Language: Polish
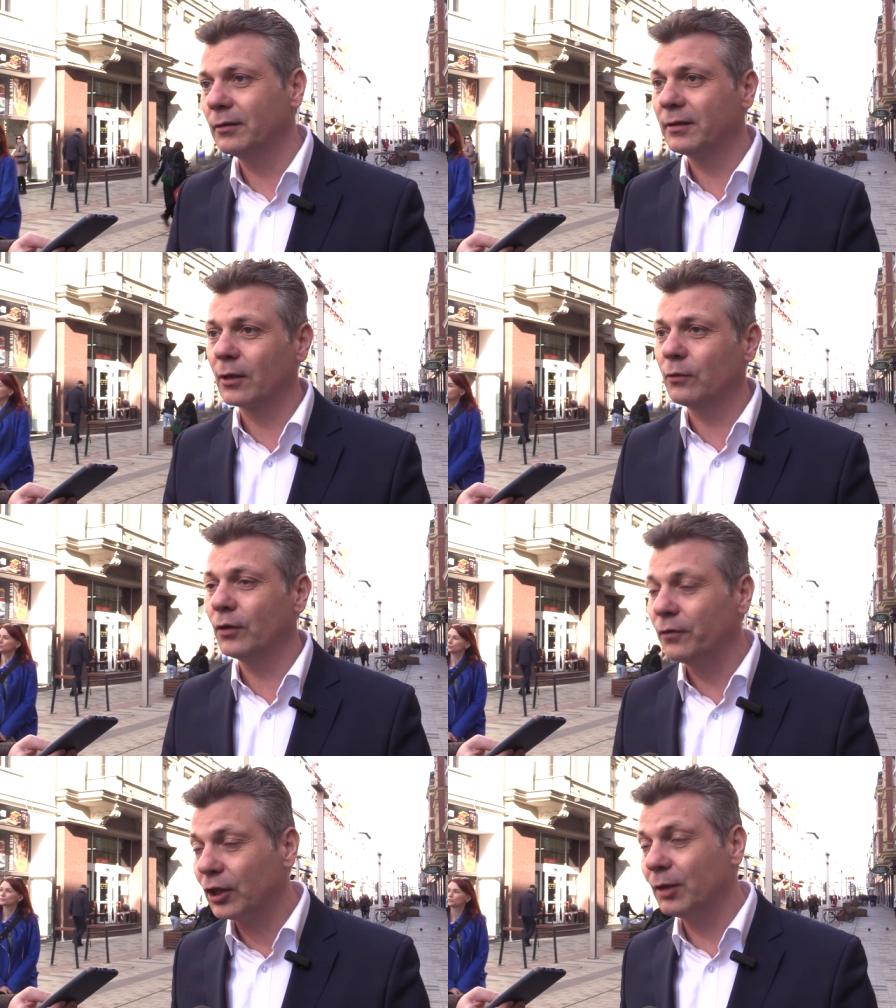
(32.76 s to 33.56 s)
e,
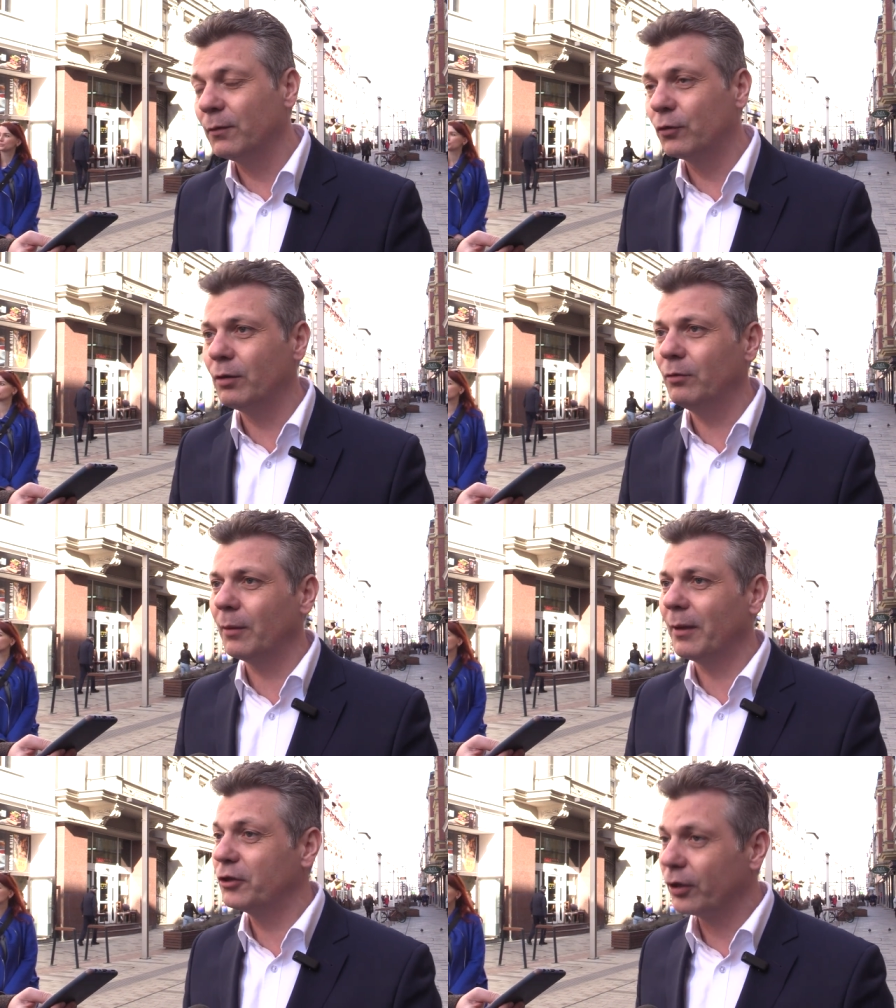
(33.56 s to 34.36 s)
zarówno w jednym i w drugim
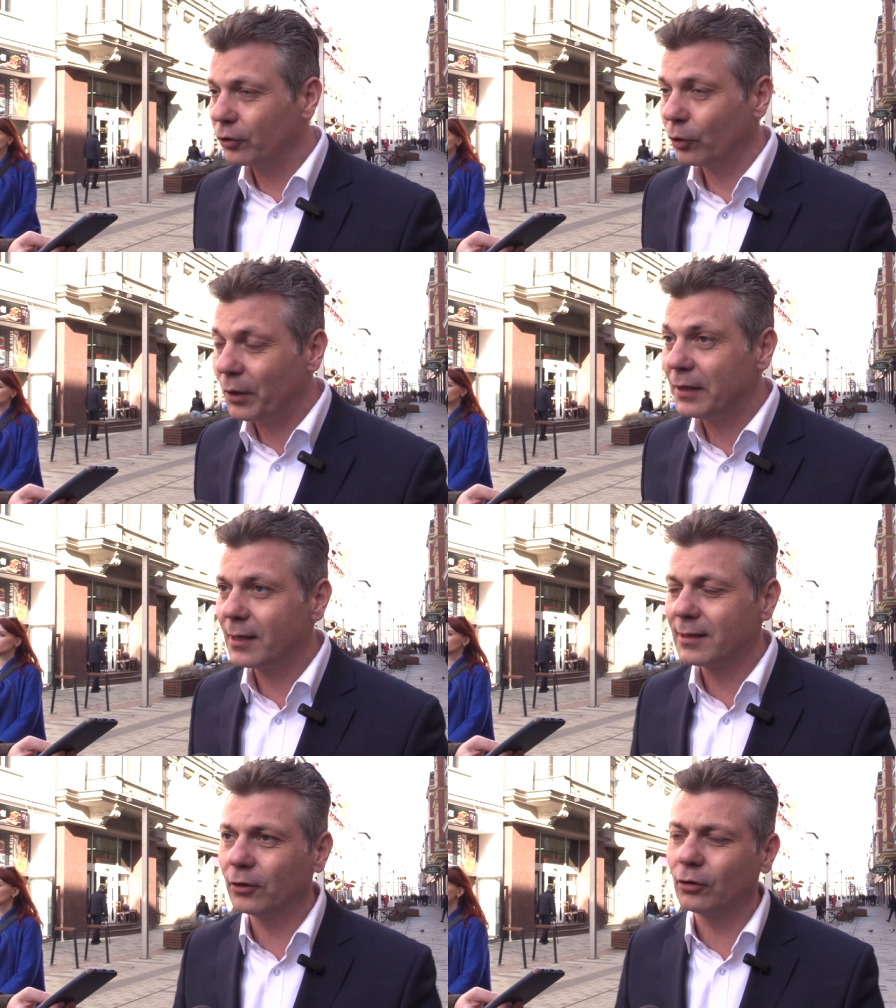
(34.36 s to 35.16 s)
temacie, to
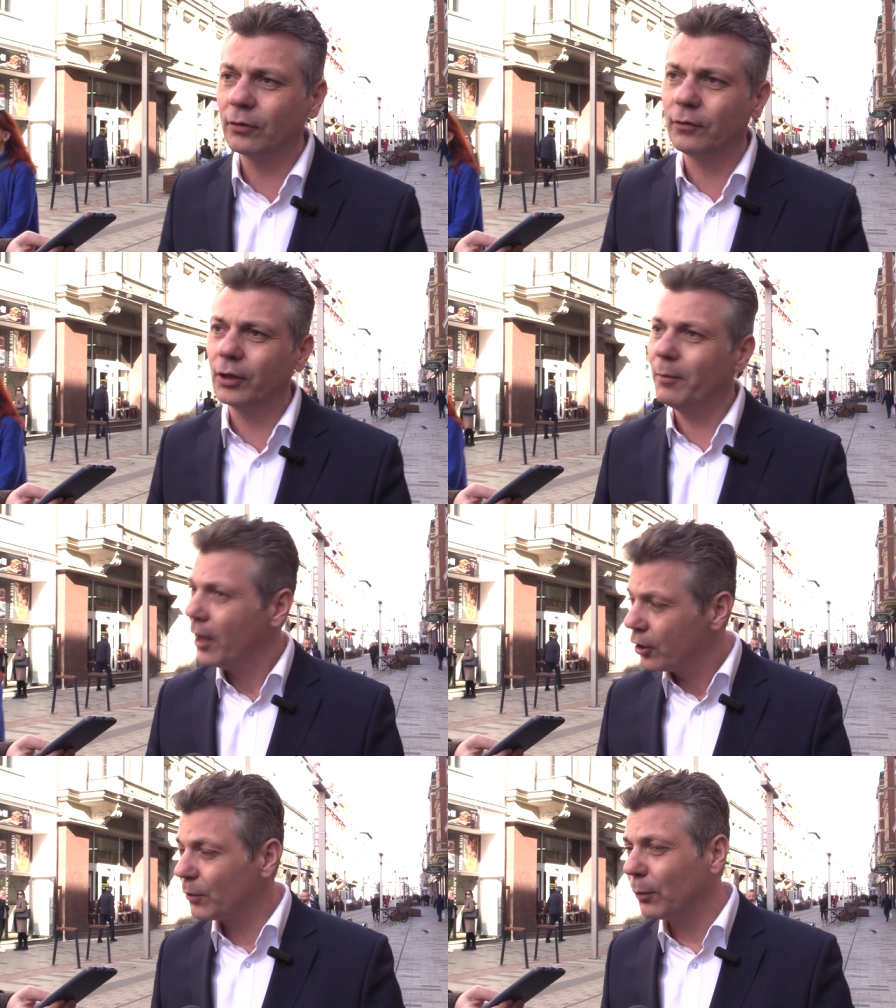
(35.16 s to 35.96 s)
miejsce jest na to dowodem,
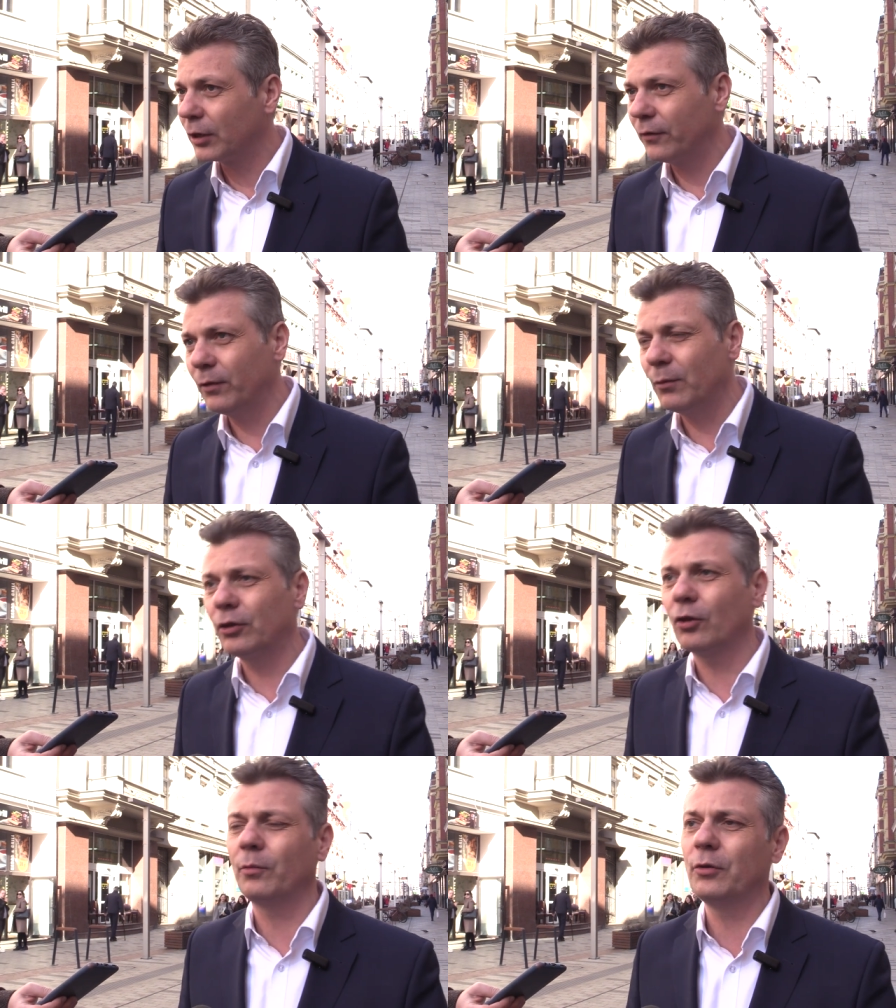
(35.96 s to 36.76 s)
że potrafimy
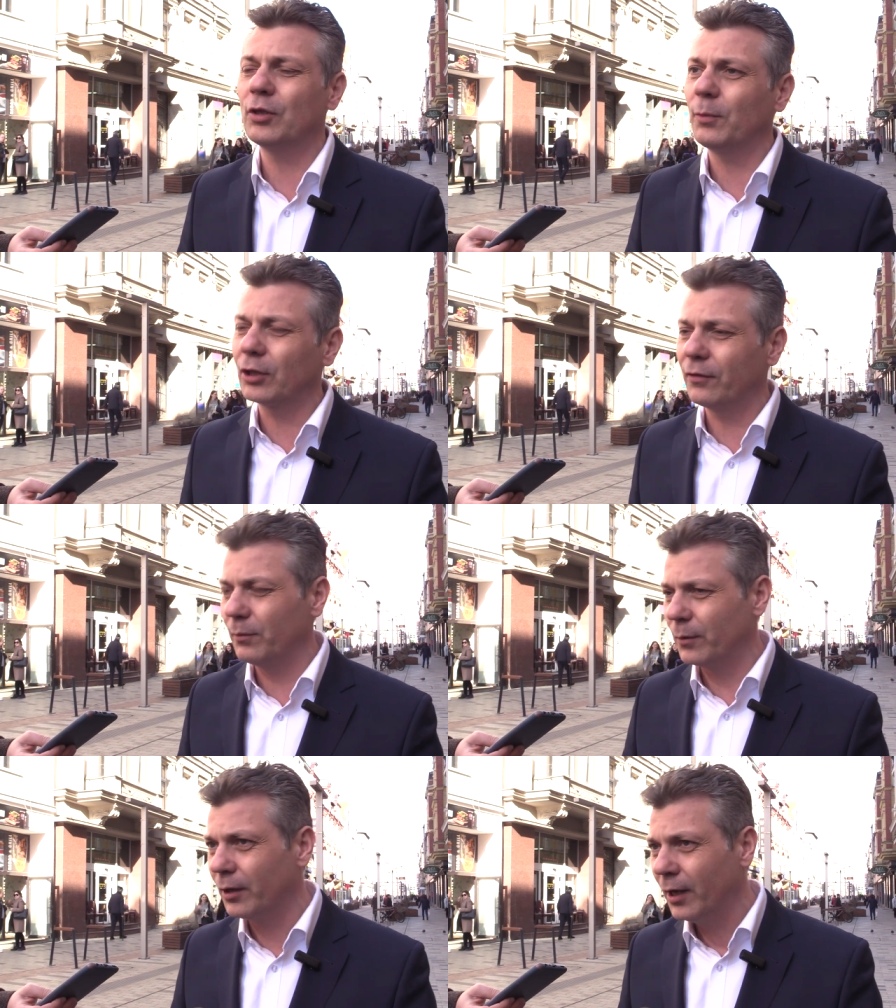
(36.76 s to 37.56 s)
to robić, że
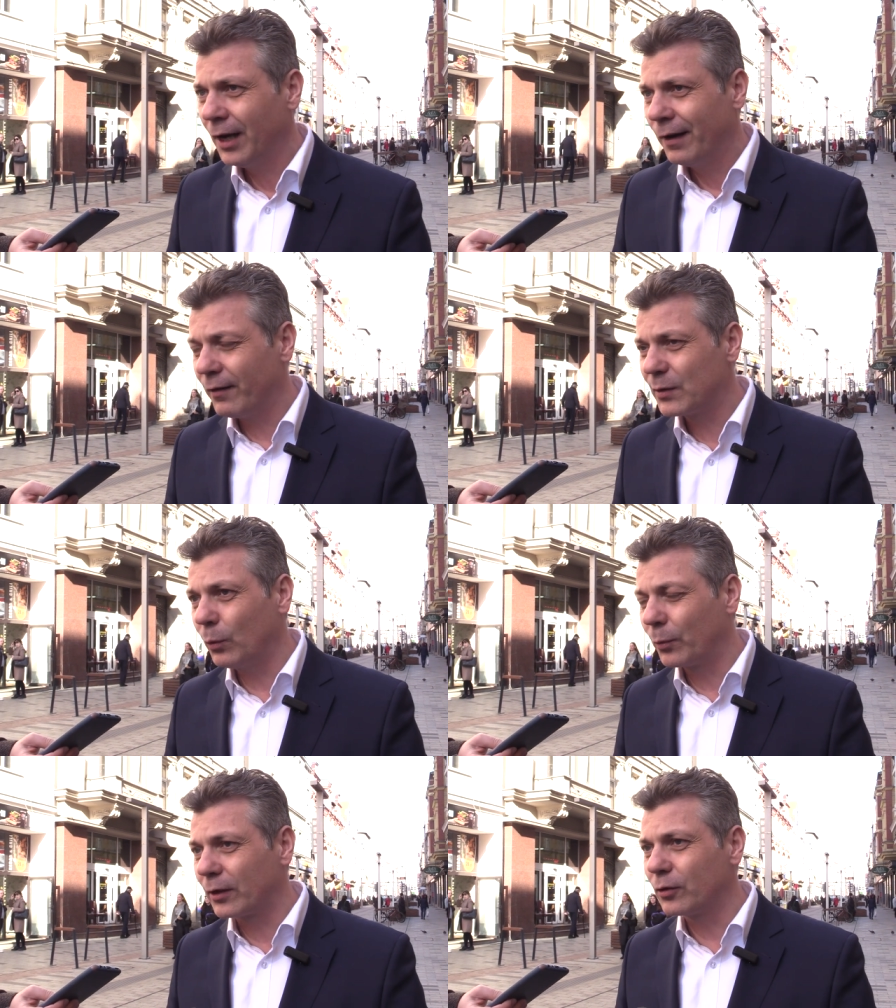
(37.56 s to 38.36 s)
potrafimy
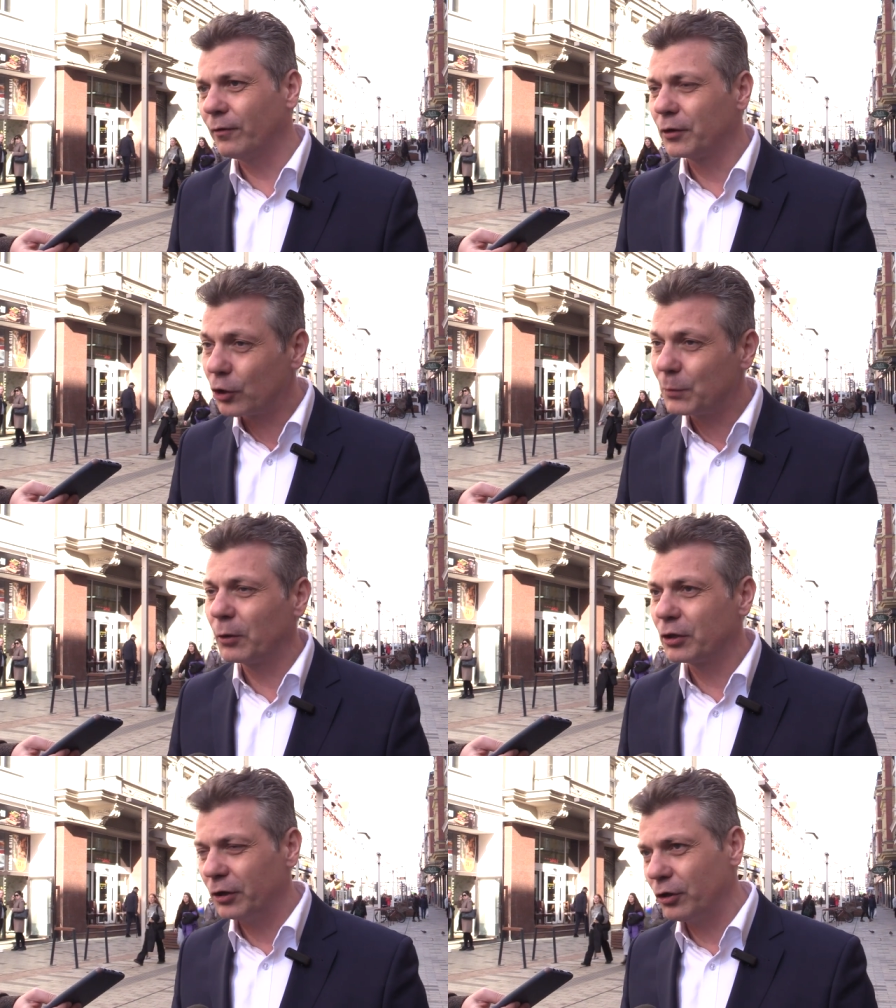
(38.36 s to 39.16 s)
współpracować,
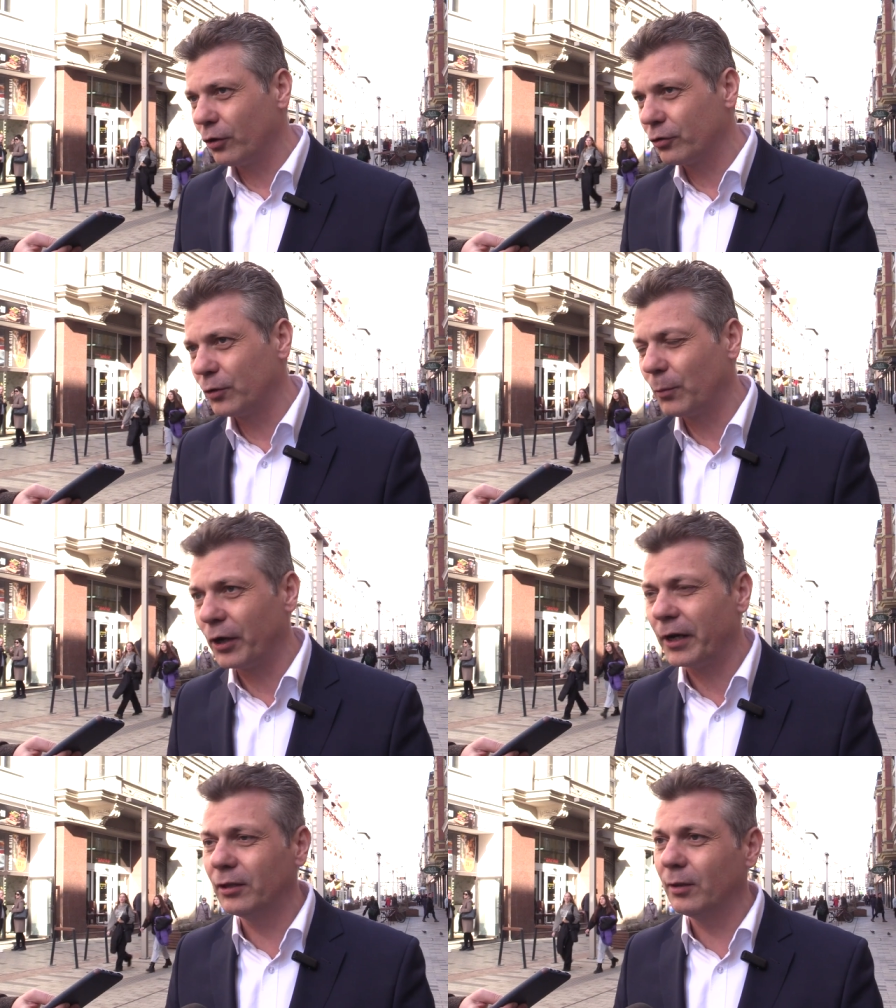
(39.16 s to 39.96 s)
rozpoczynać i kończyć
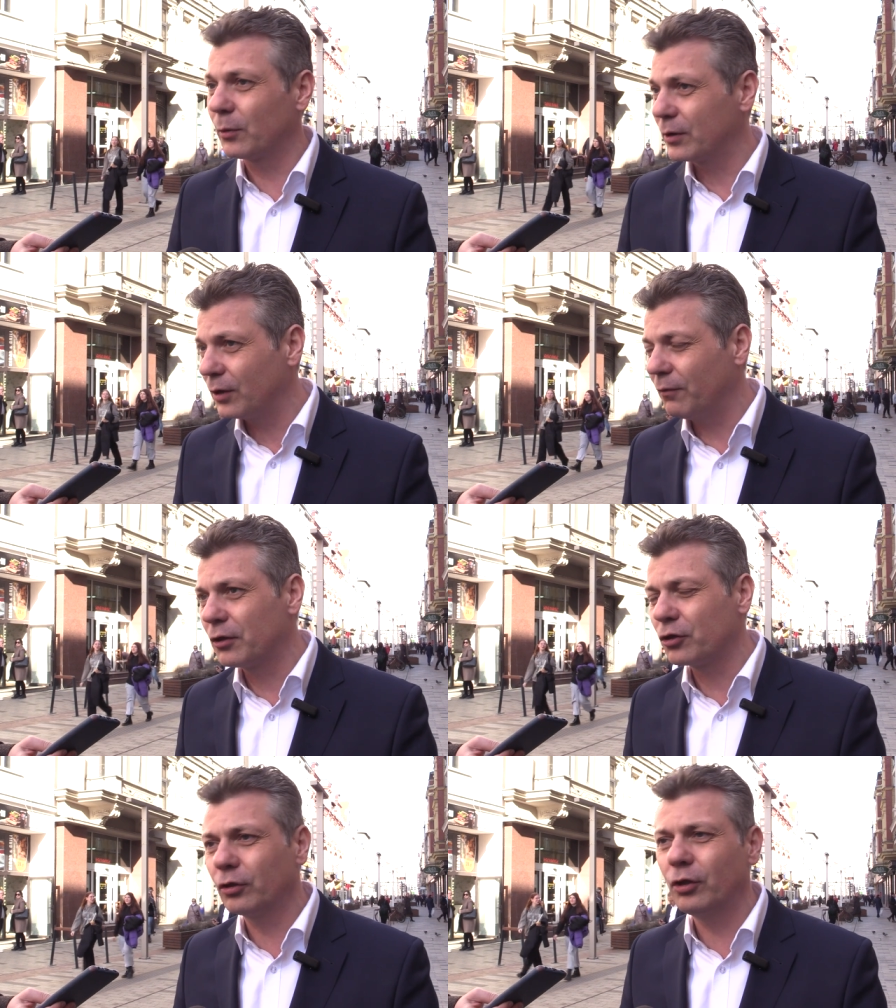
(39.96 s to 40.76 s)
projekty,
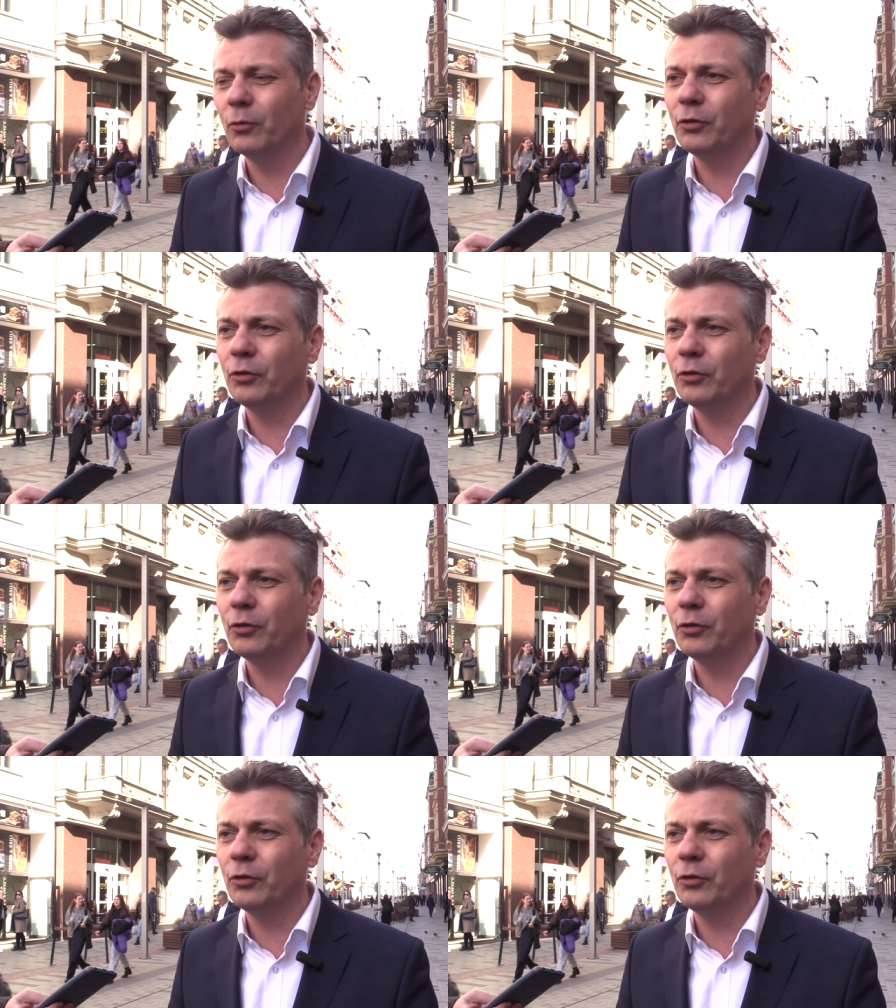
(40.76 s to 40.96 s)
pozyskiwać środki